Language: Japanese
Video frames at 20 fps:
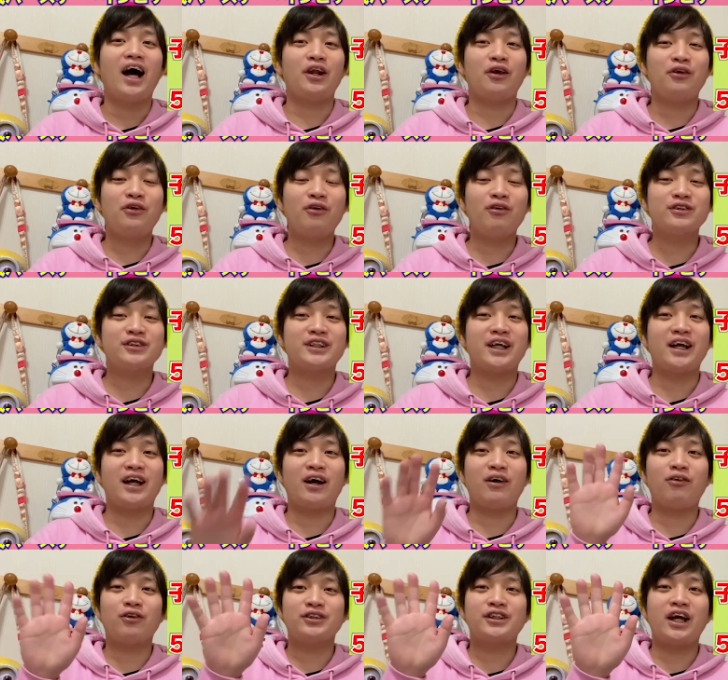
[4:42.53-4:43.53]
4歳
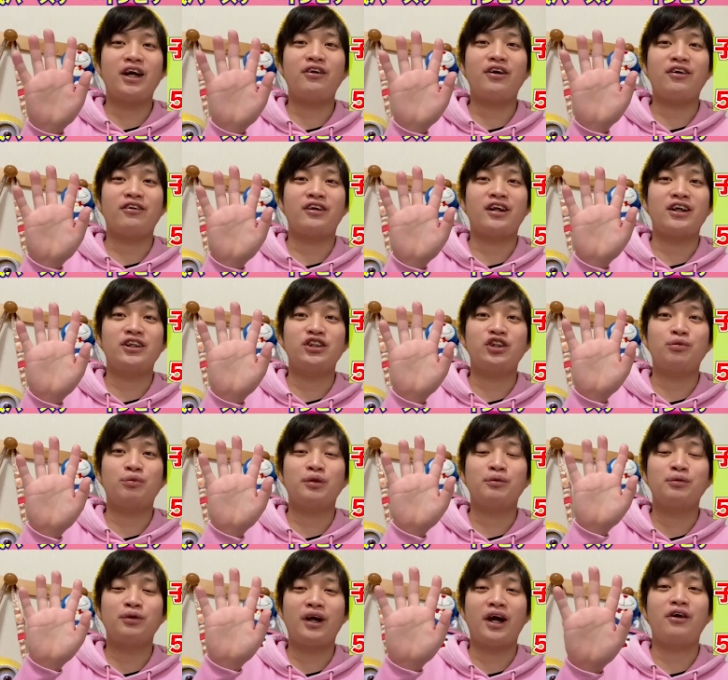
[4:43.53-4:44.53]
か5歳ぐらいの誕生
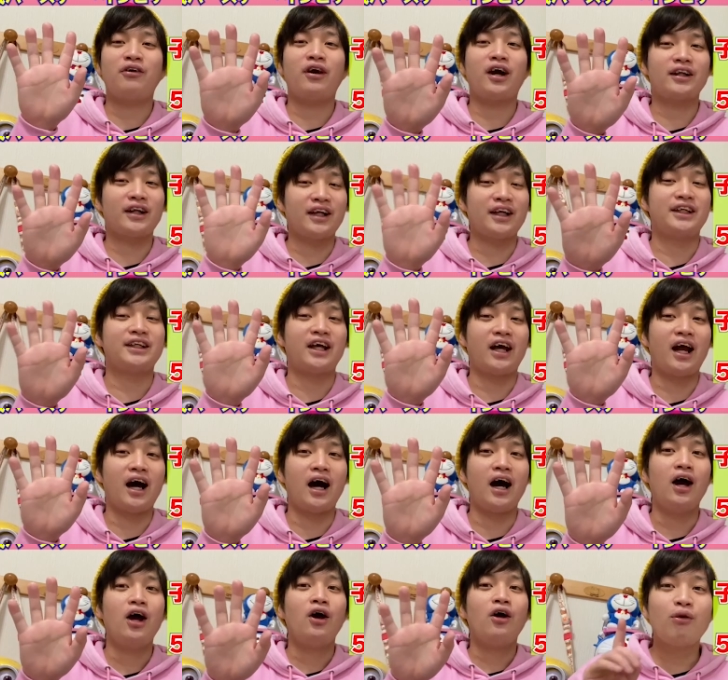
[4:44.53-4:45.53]
日を迎える方でした
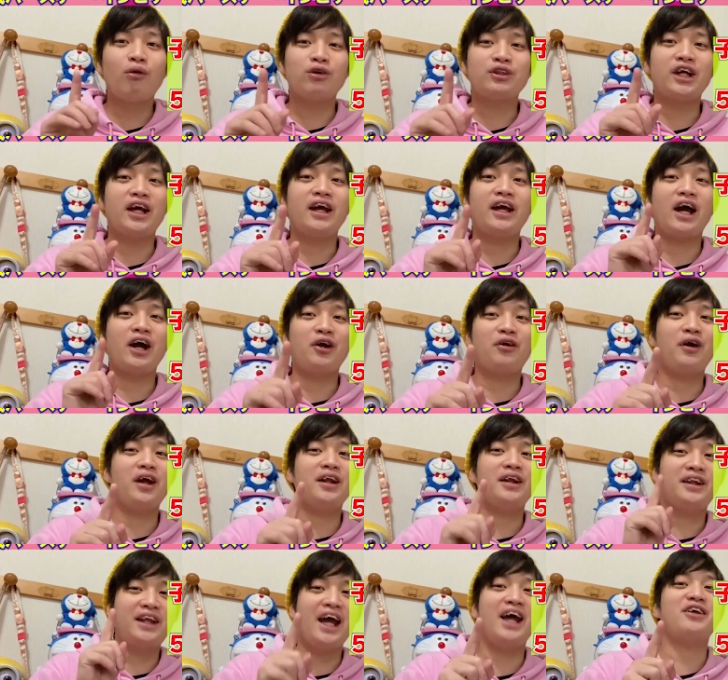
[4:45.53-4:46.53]
ら、5,100
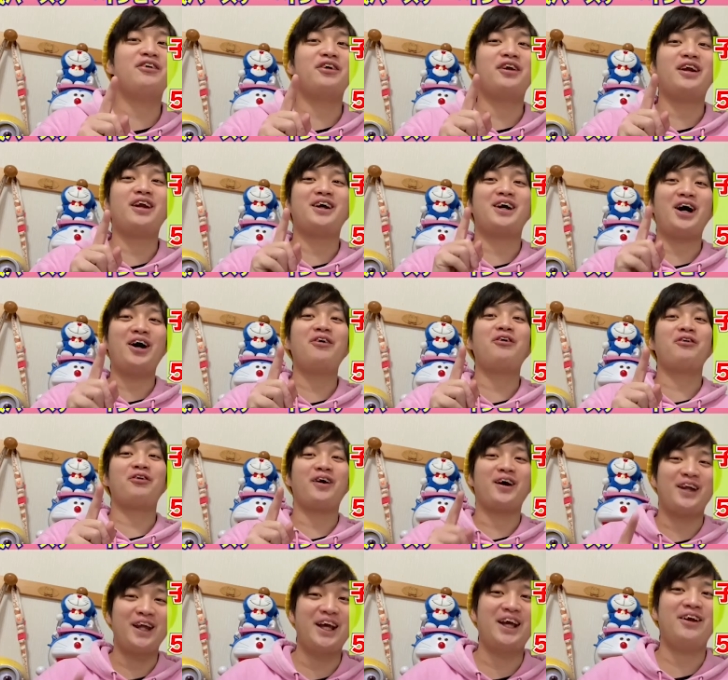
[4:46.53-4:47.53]
円程度で、ね、買うこ
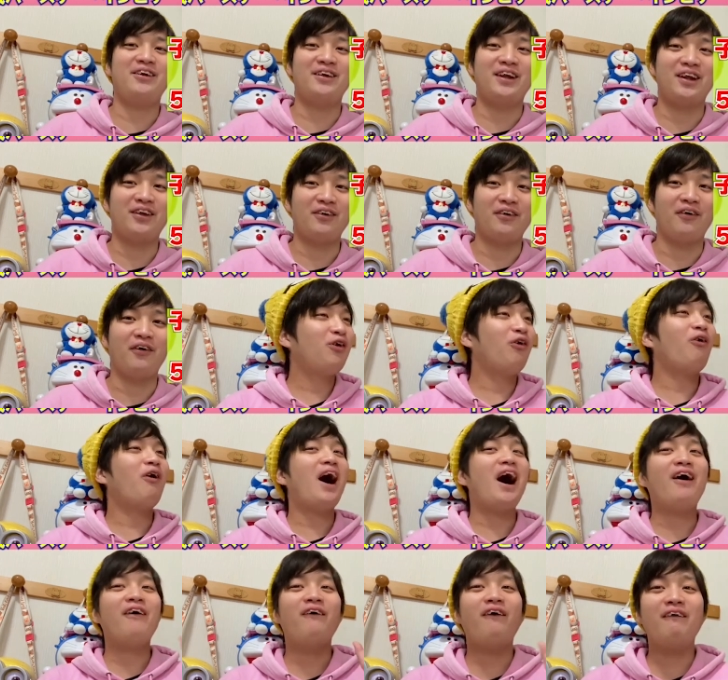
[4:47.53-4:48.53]
とができるんですよ。同
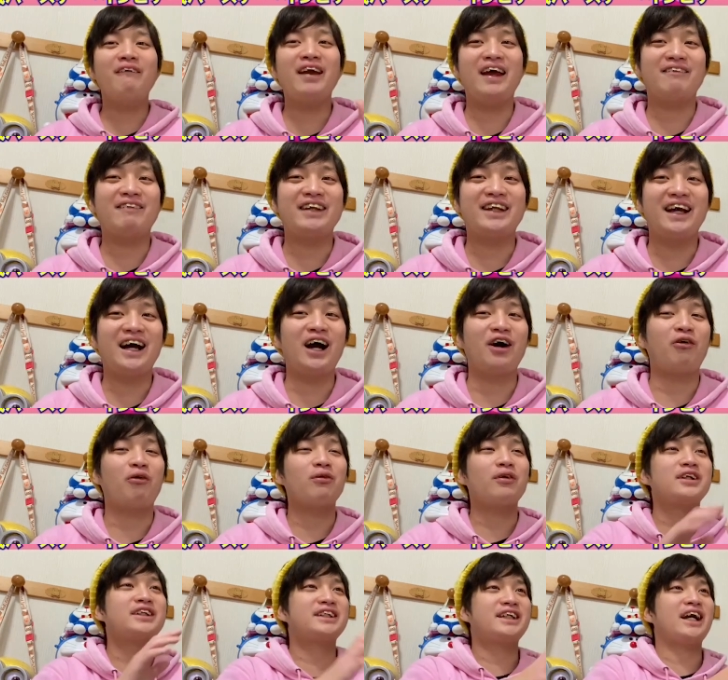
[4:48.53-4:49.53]
伴5名までが
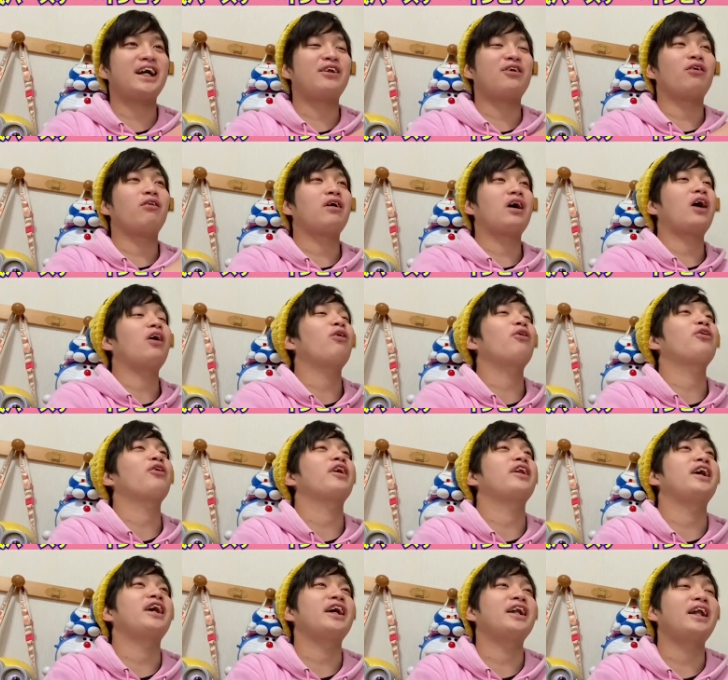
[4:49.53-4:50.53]
このチケットを買うこと
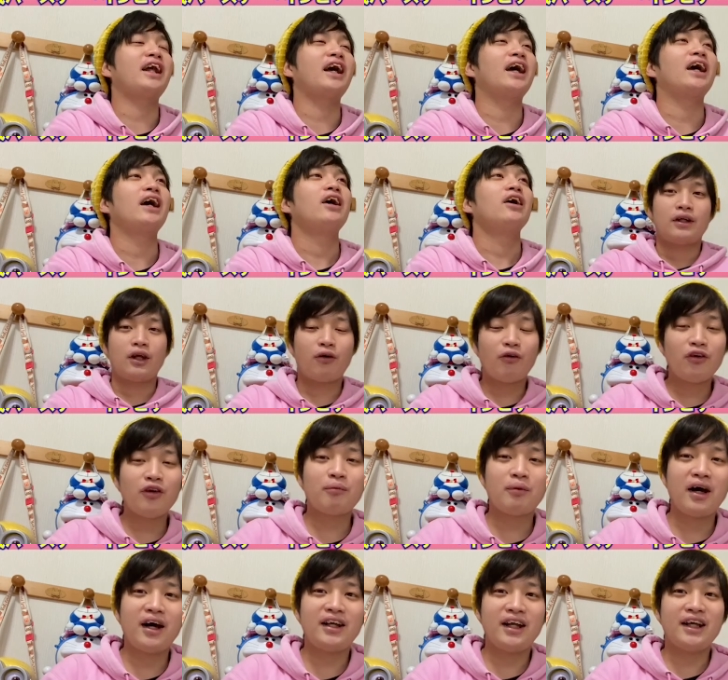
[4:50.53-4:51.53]
ができて、で、こ
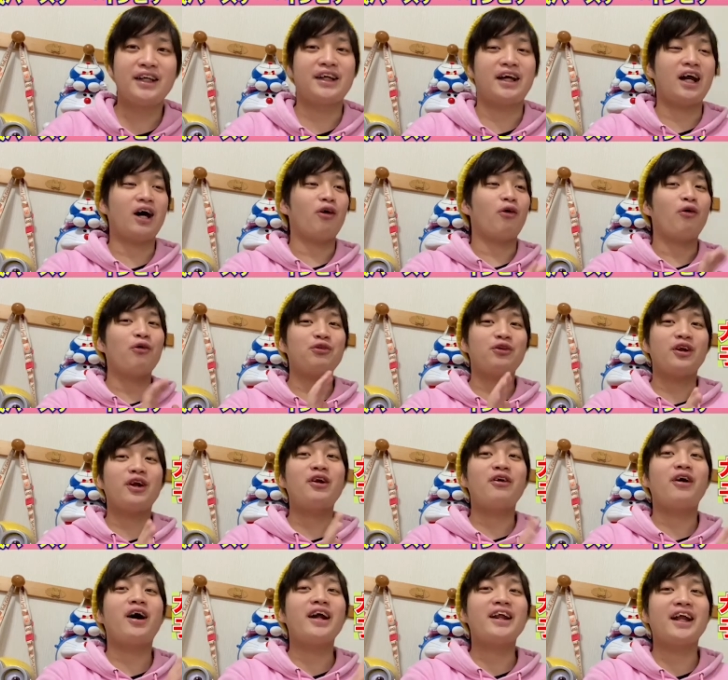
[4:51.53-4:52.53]
の場合でしたら、大
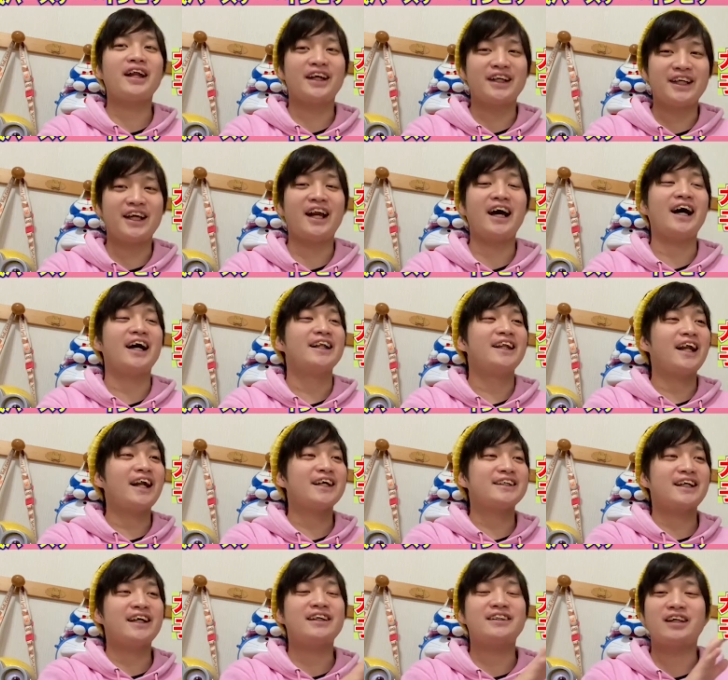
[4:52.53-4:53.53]
人の方でしたら、
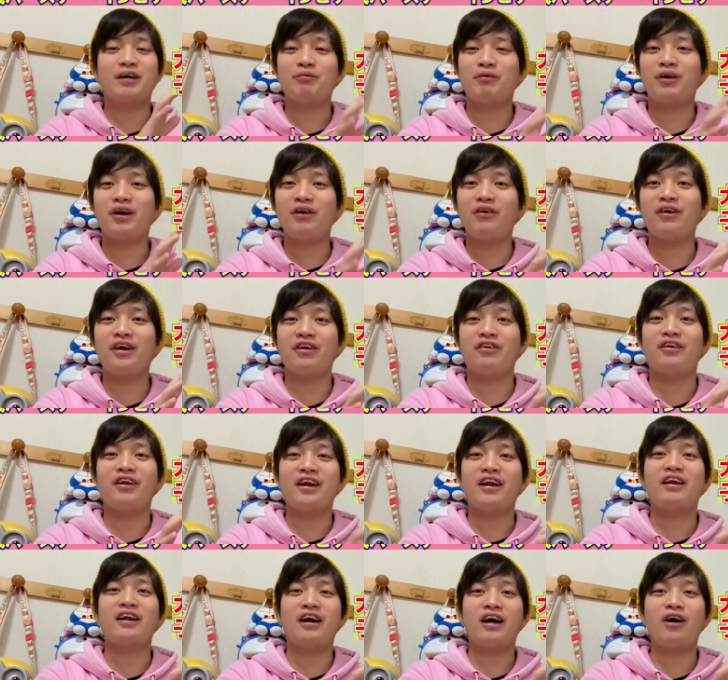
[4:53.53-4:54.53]
7,300 円円ぐらいの
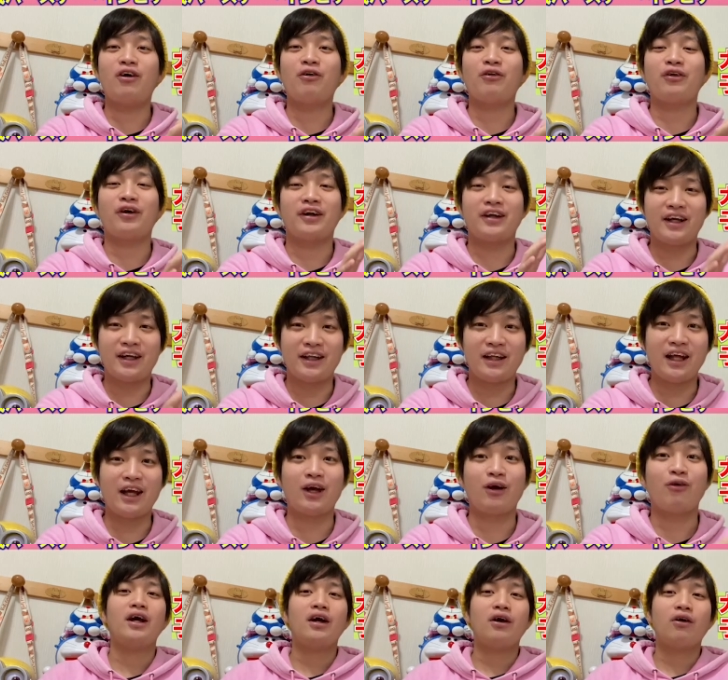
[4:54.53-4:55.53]
値段で買うことができて、